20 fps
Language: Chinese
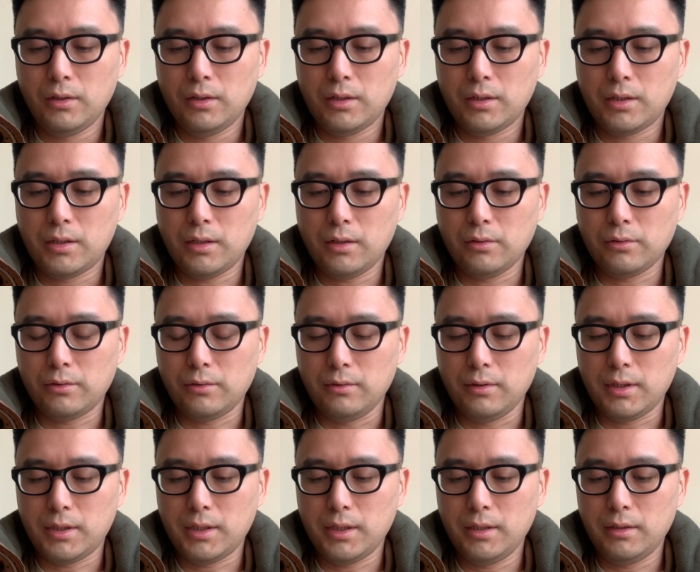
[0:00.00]
少所
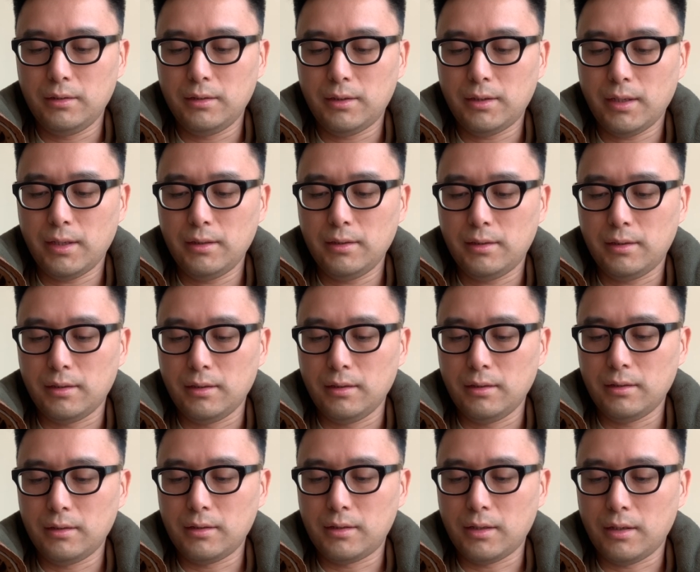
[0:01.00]
生三子，
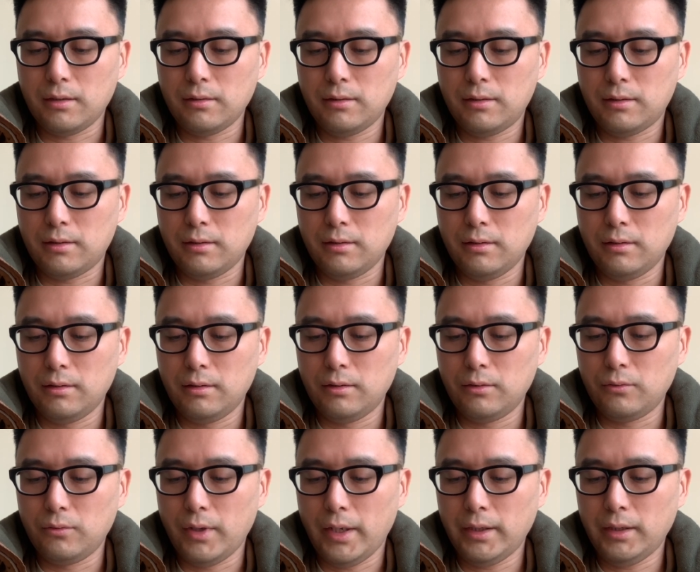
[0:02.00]
长子
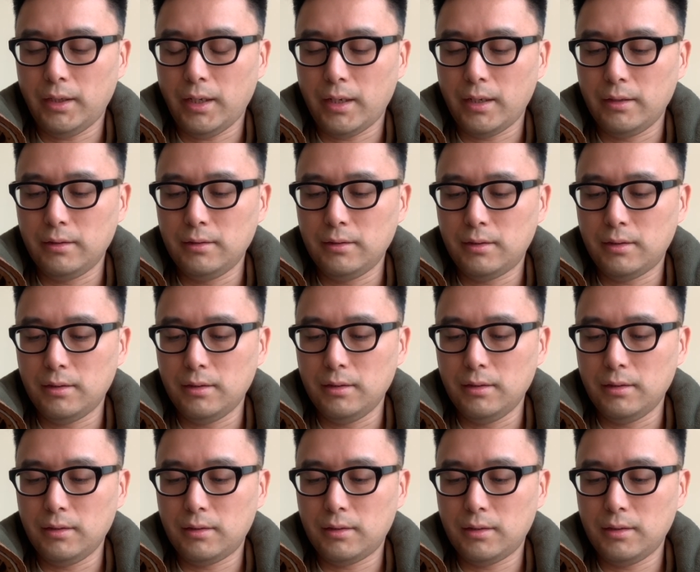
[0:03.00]
袁谭，
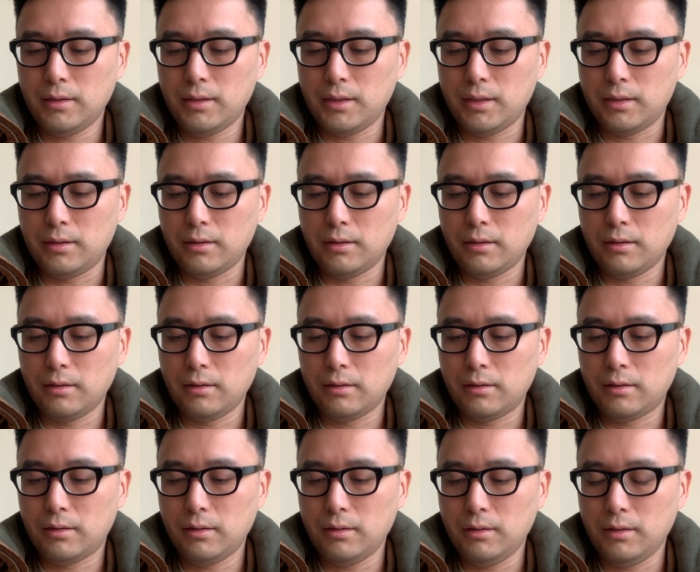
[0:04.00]
字思，
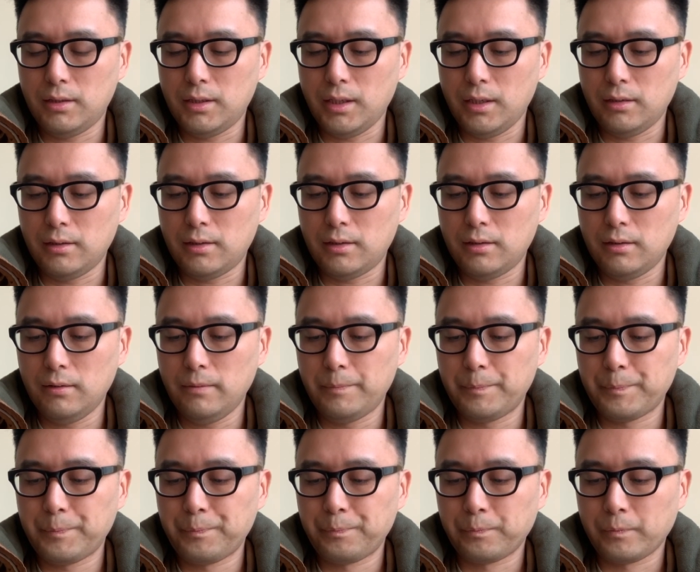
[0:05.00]
字显思，
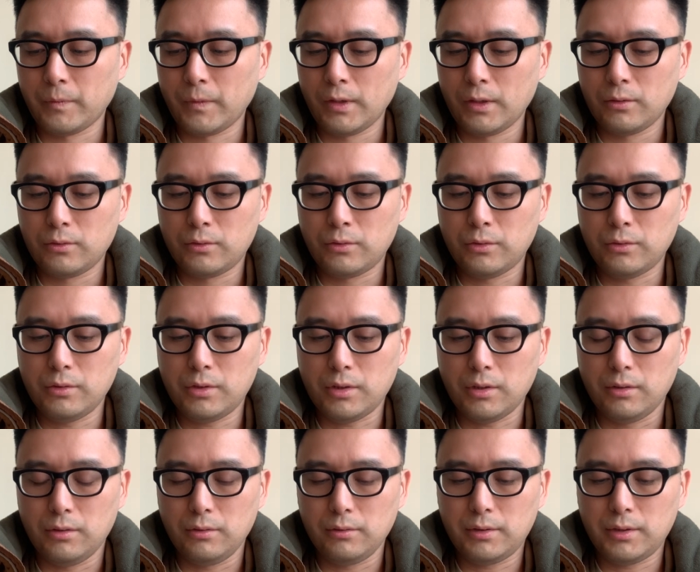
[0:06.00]
出
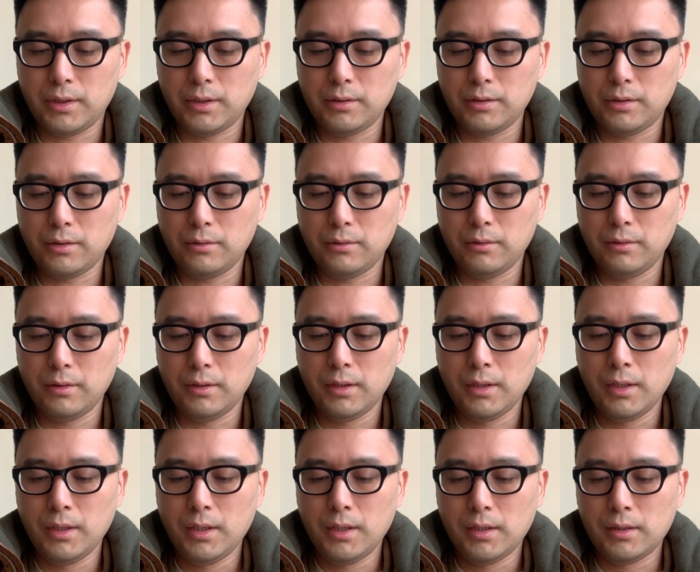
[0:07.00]
守青州；
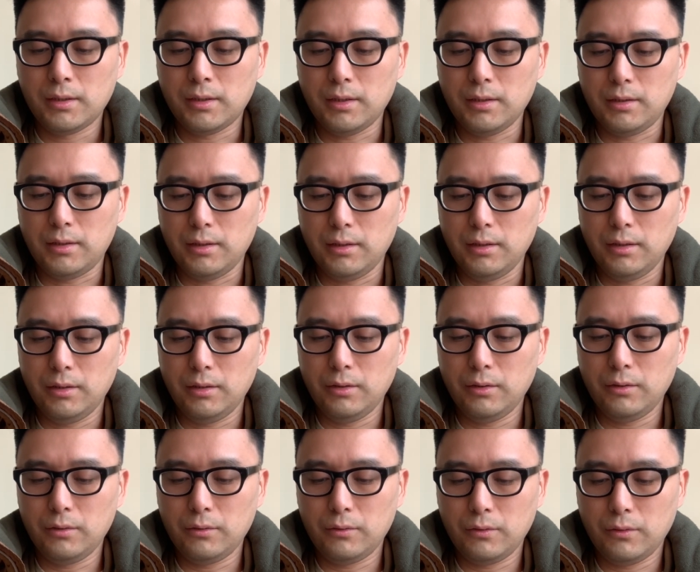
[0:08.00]
次子
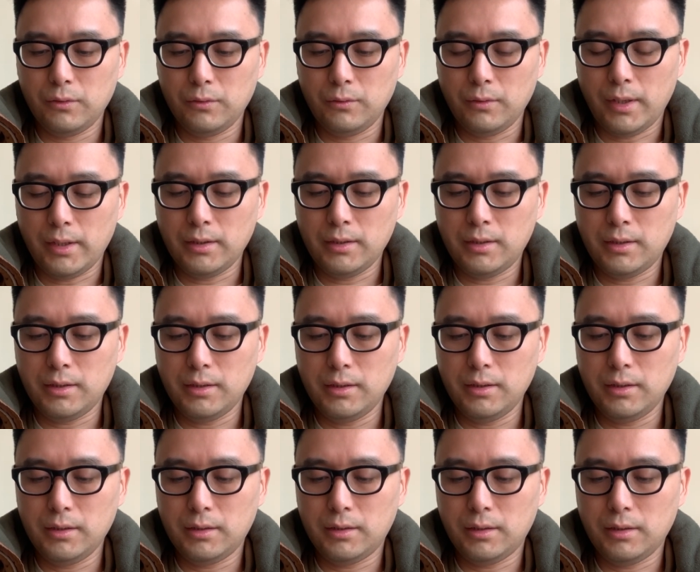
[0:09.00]
袁
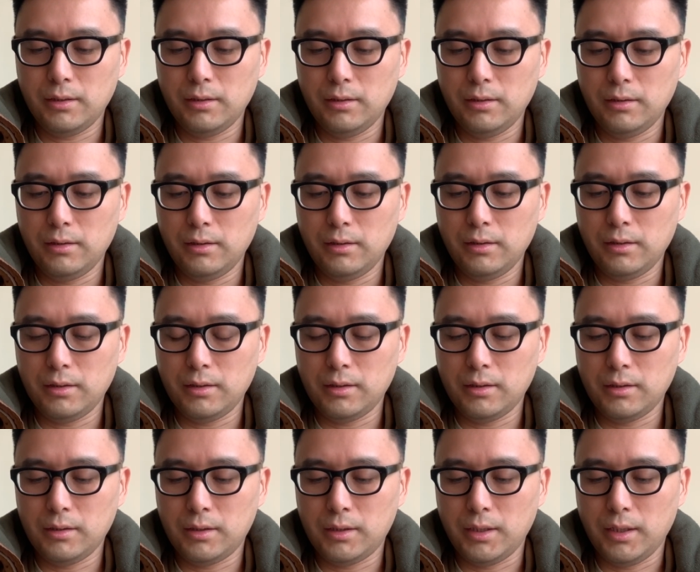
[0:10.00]
熙，字
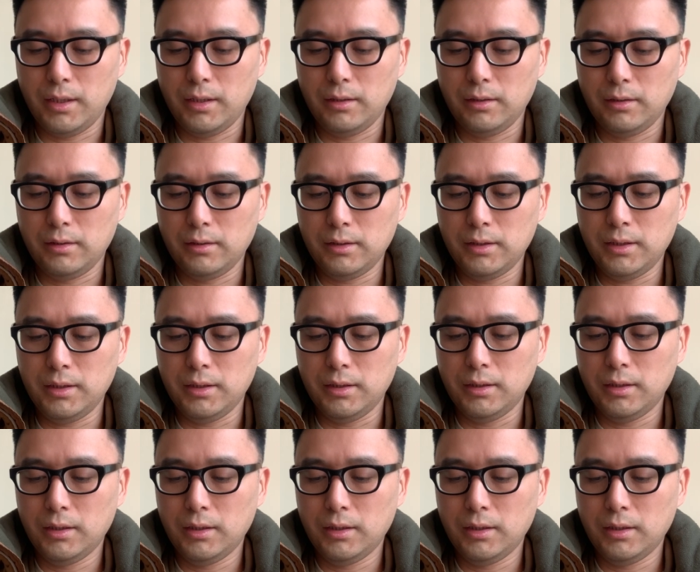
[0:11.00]
显义，